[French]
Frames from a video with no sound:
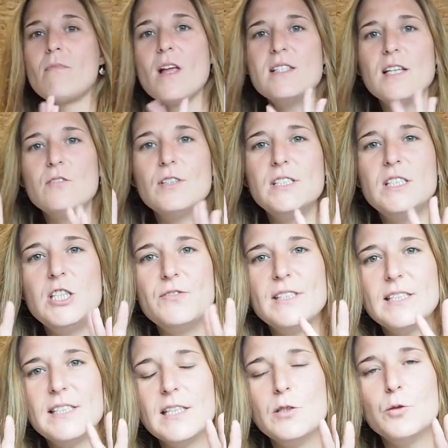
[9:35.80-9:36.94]
cette fois-ci, je vais
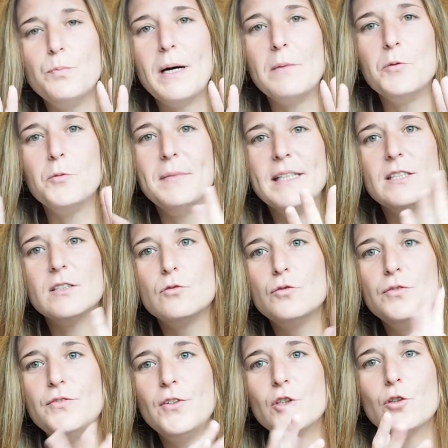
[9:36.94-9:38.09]
essayer de ne pas me mettre du
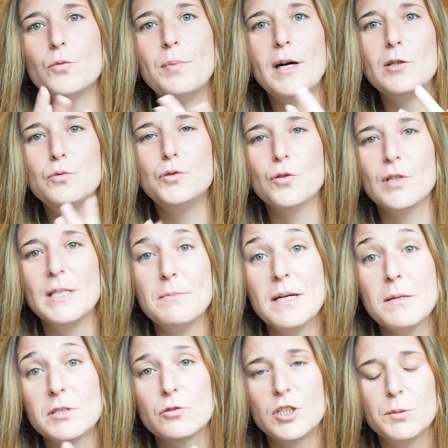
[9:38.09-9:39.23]
feutre partout sur les mains
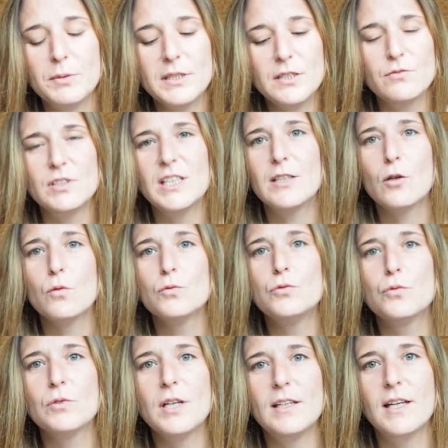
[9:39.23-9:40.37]
parce que je ne sais pas si vous êtes rendu
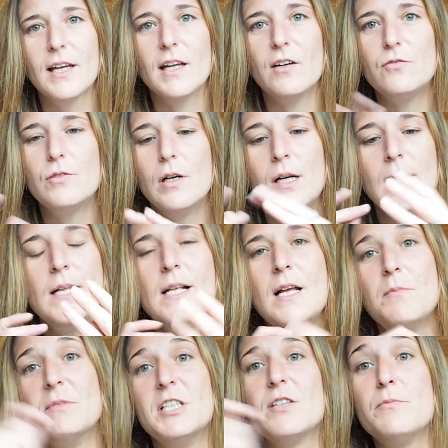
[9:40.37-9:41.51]
compte la dernière fois,
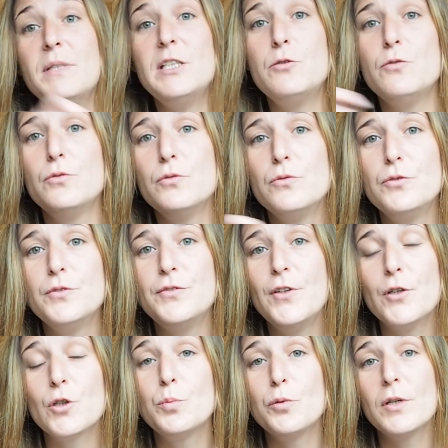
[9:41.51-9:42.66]
mais j'avais mis du, du,
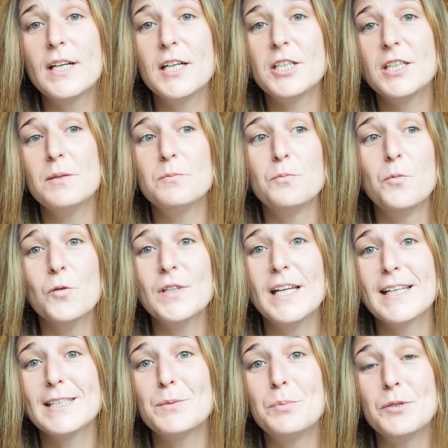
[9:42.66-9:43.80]
feutre pour cacher mon
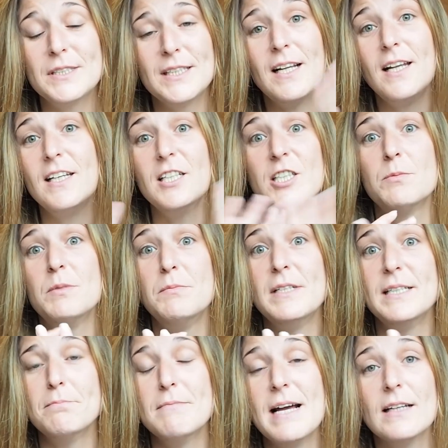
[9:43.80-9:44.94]
adresse postale et j'ai mis
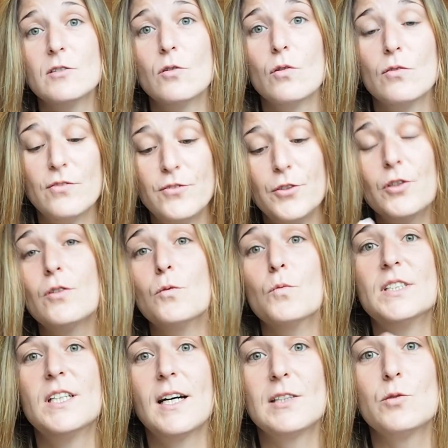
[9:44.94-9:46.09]
mes mains dans le feutre, donc
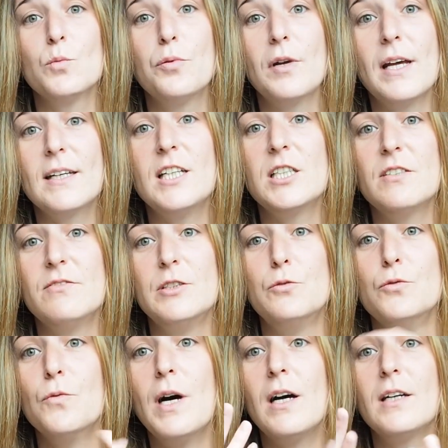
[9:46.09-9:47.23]
c'est la raison pour laquelle j'avais du
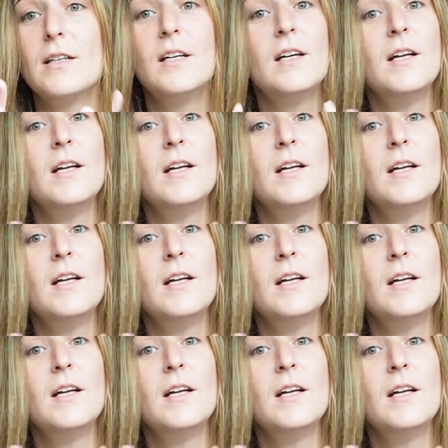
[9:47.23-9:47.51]
noir